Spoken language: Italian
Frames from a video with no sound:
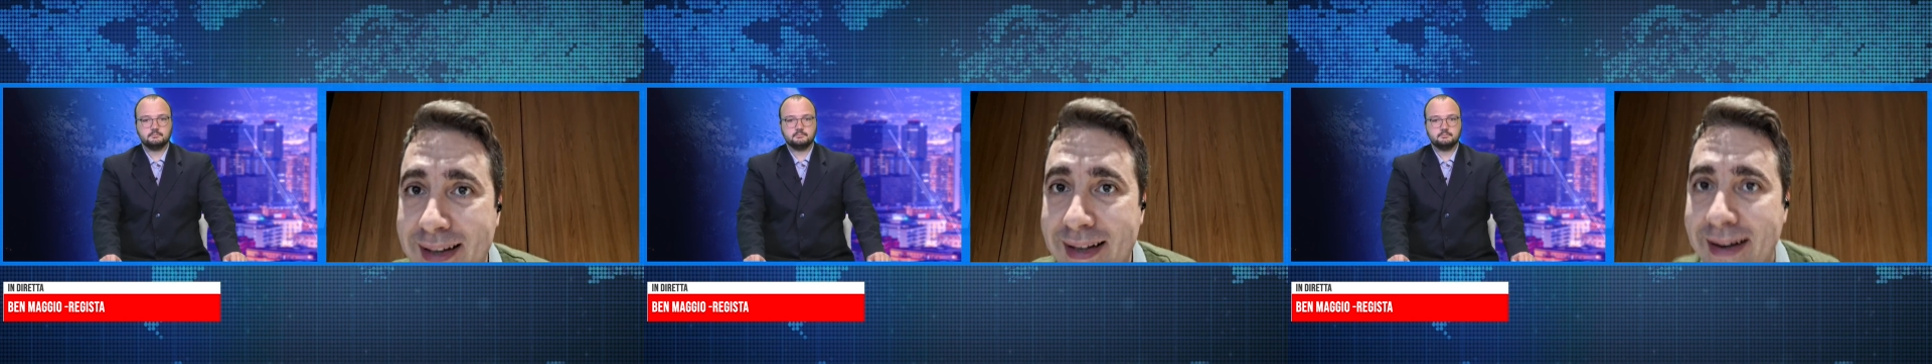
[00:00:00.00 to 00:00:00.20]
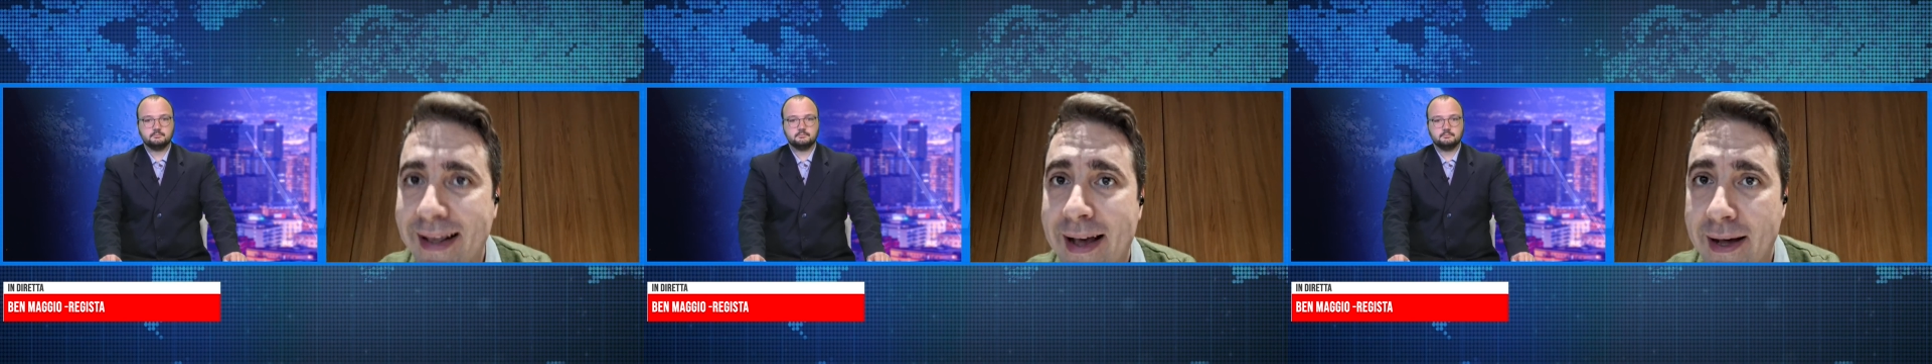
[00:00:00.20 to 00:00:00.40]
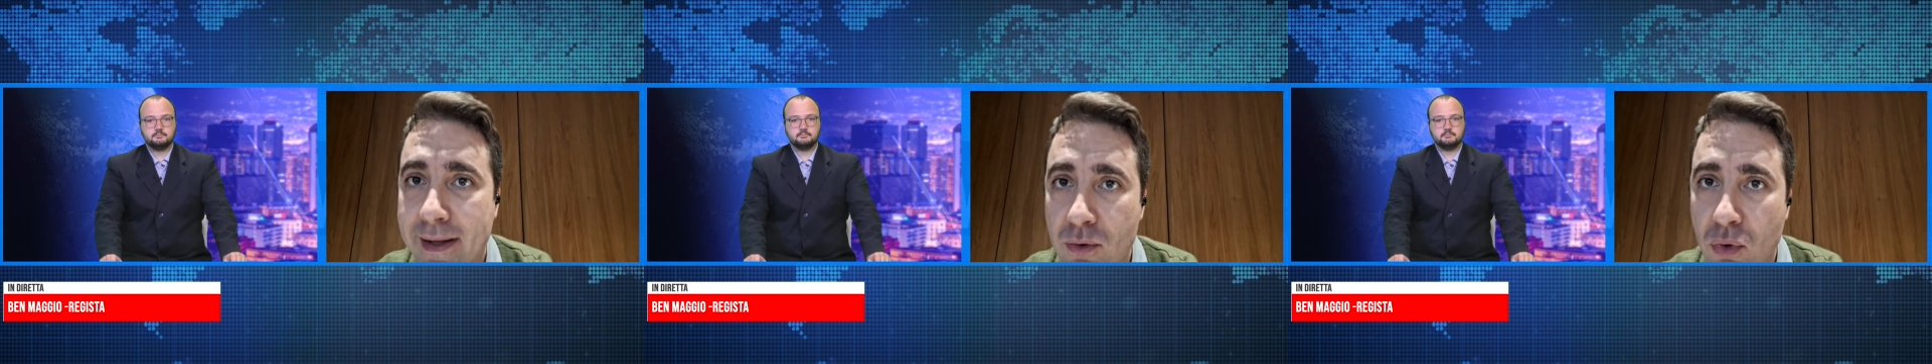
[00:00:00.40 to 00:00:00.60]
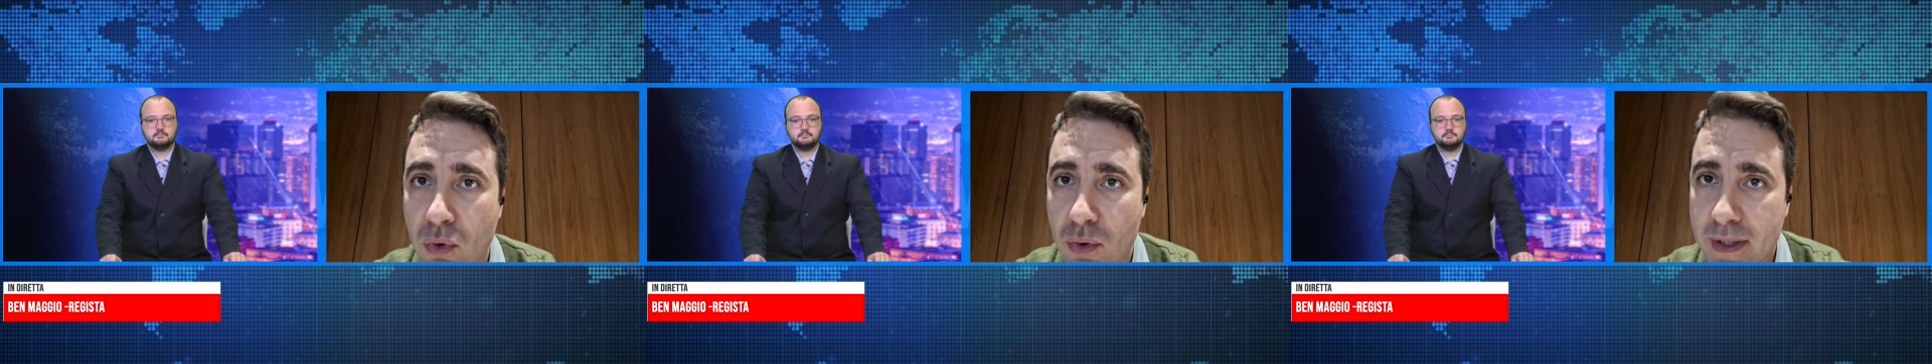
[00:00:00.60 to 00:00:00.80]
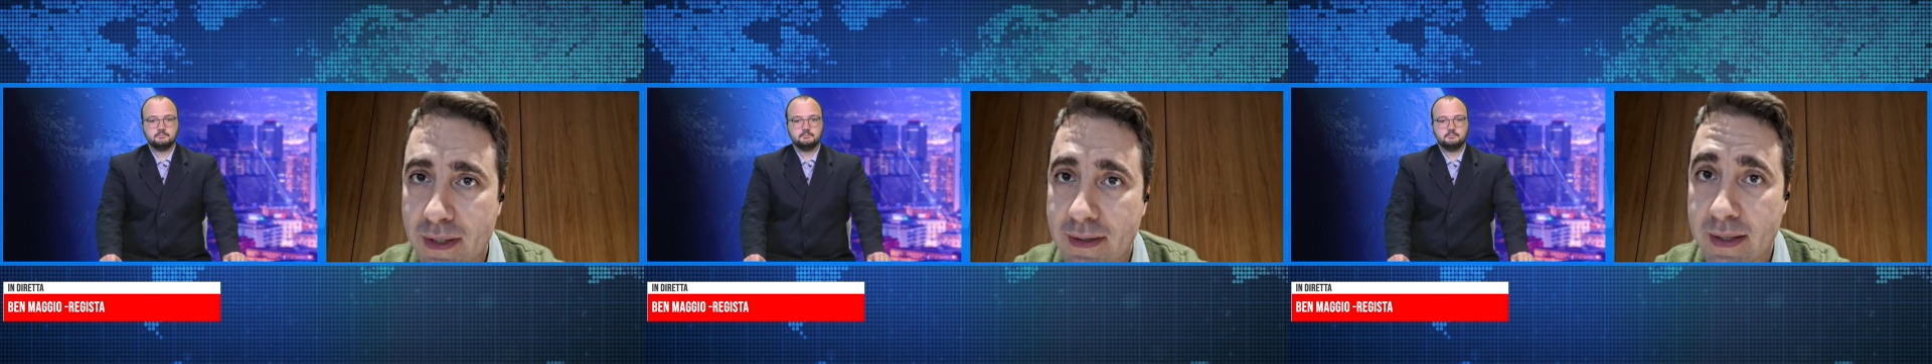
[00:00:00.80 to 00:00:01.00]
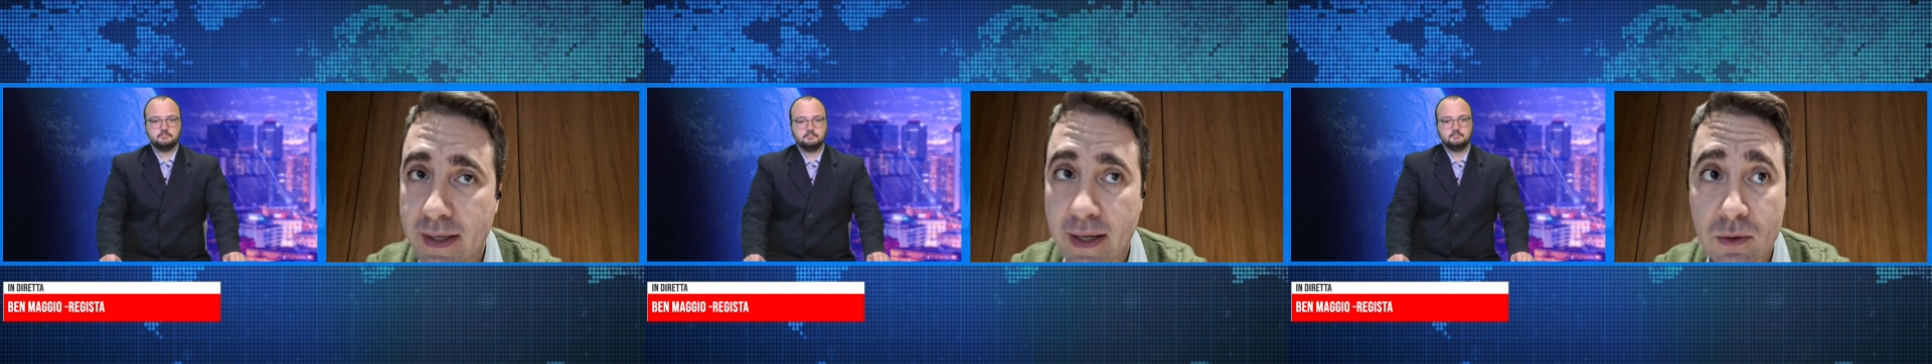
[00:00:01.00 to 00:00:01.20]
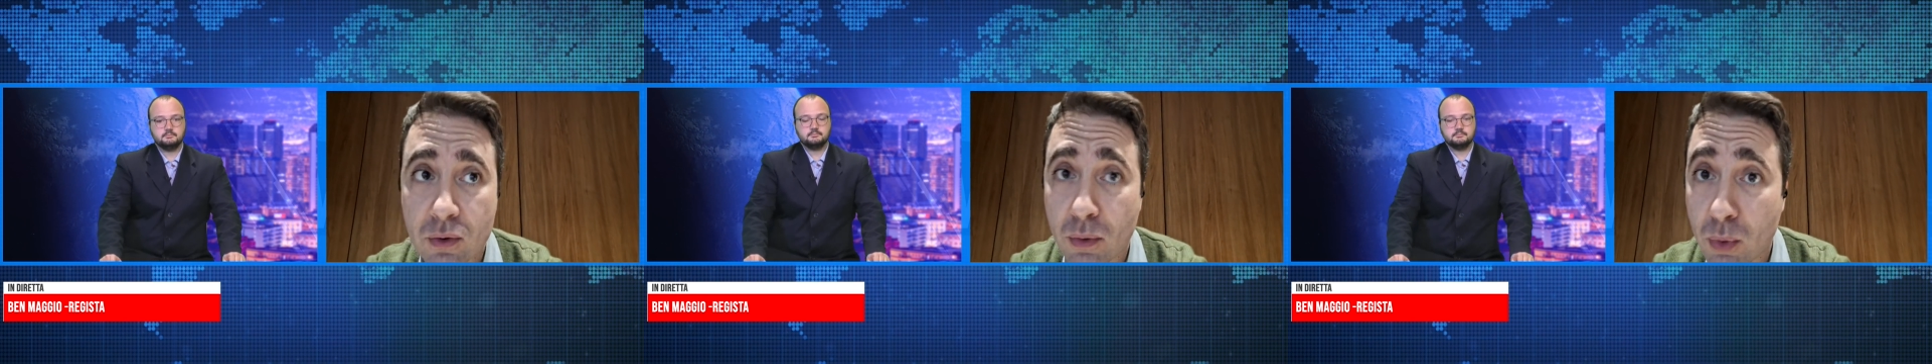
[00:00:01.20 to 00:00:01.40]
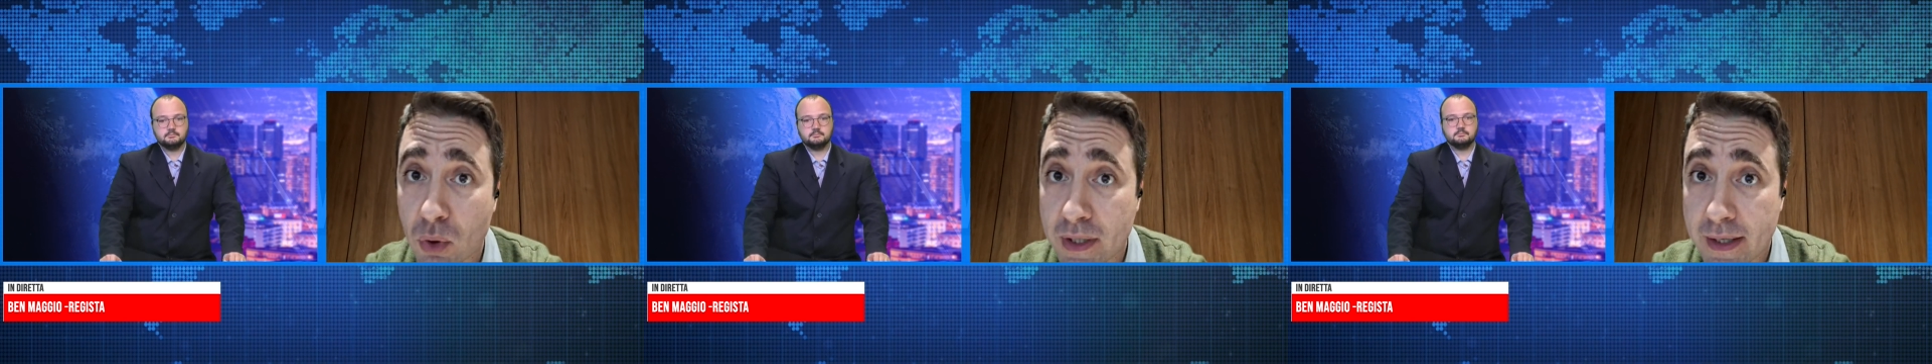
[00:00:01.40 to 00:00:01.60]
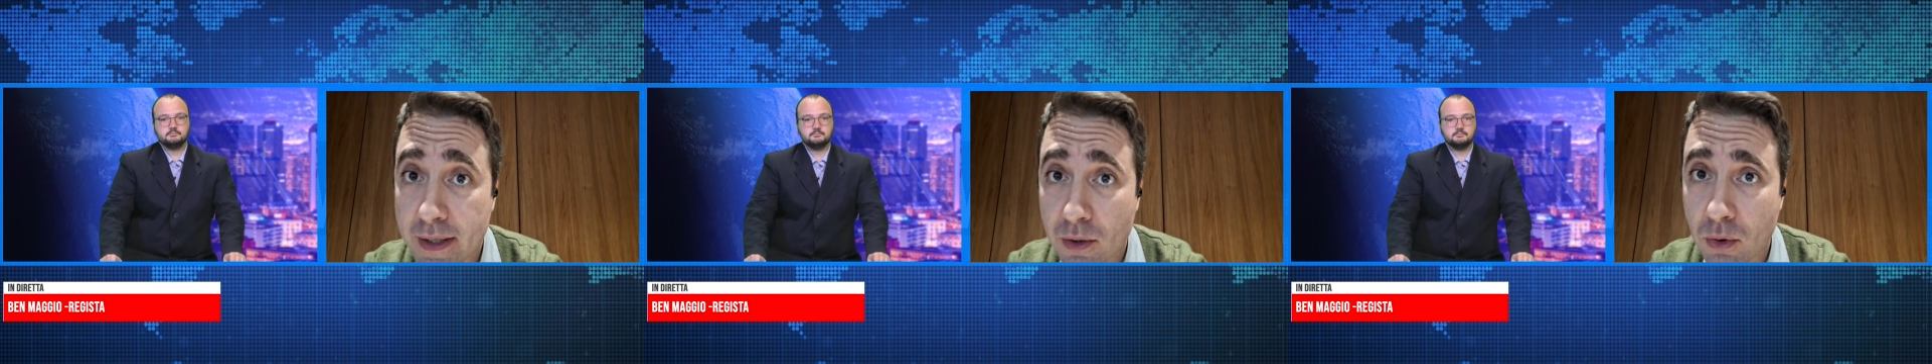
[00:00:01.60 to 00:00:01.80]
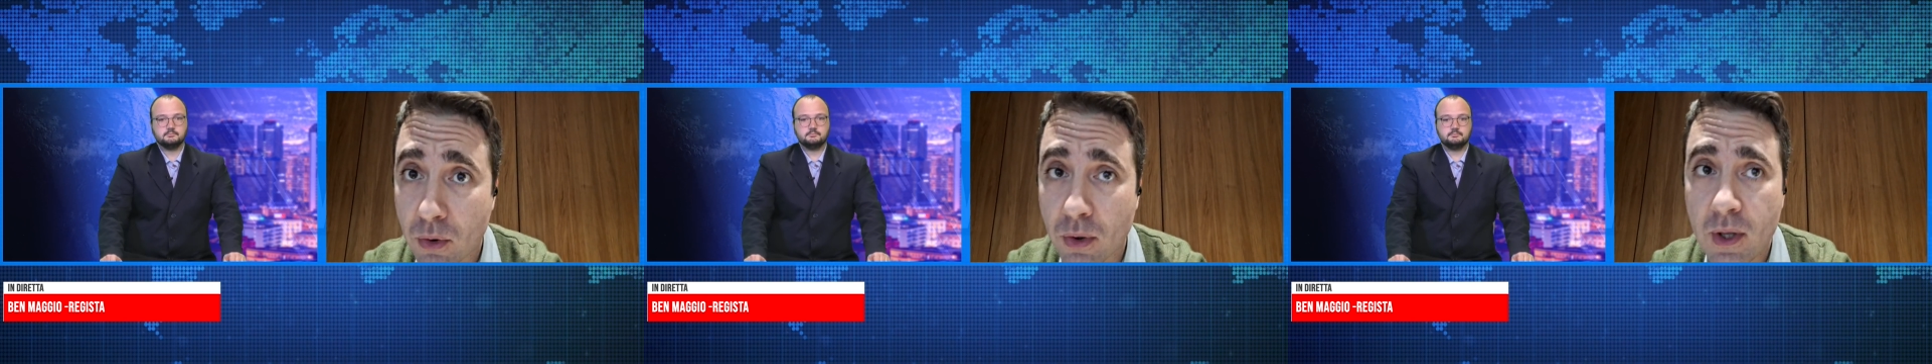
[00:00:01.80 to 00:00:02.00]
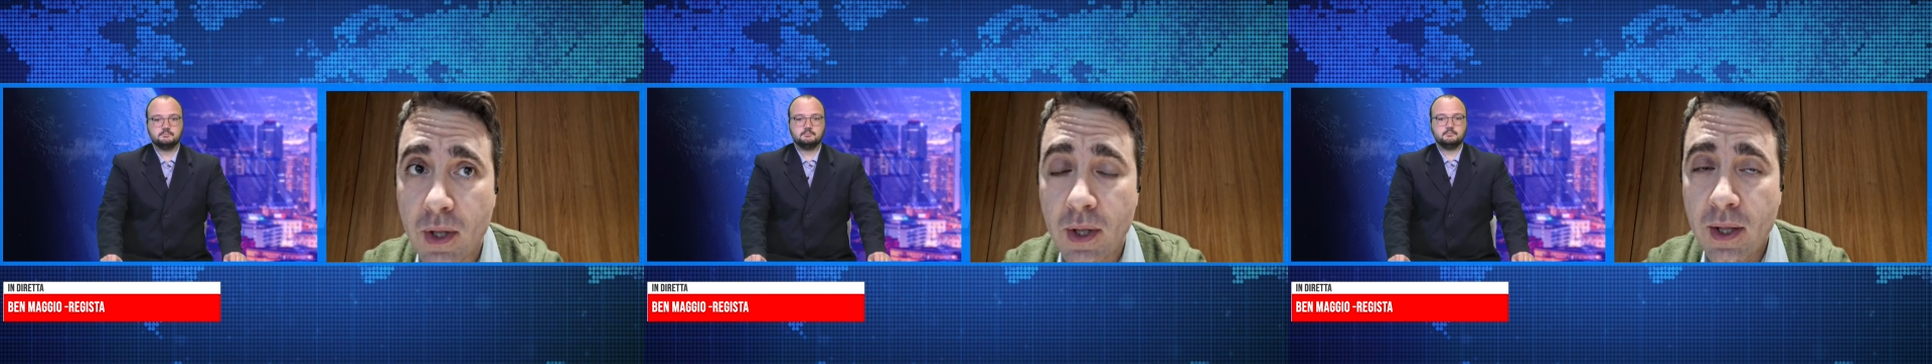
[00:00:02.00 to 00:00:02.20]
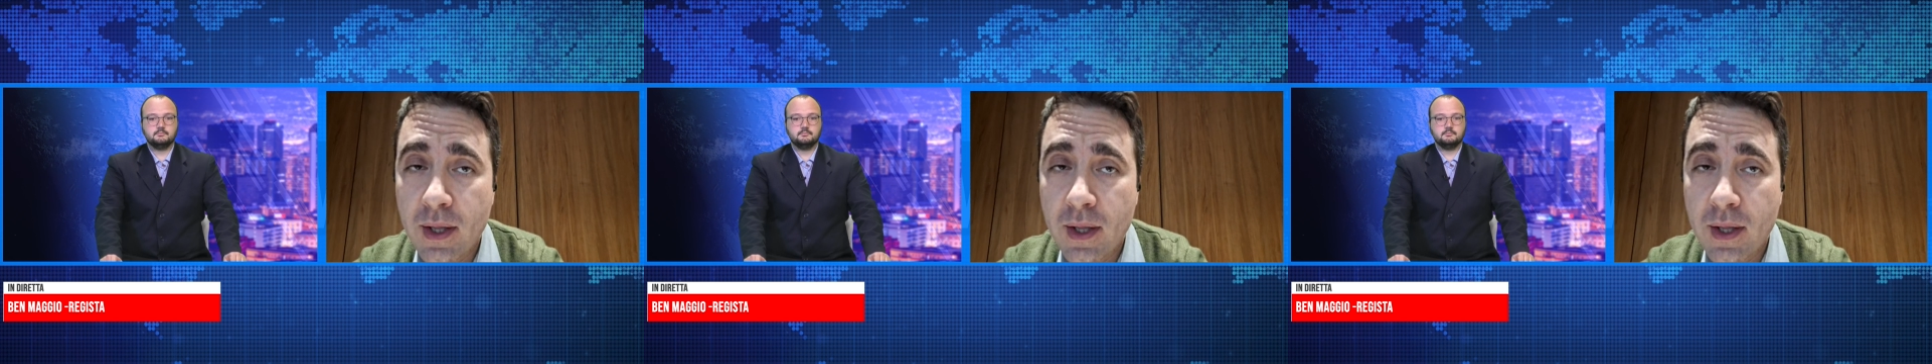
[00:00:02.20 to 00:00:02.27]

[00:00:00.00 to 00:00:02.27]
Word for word: creato il teatro moderno.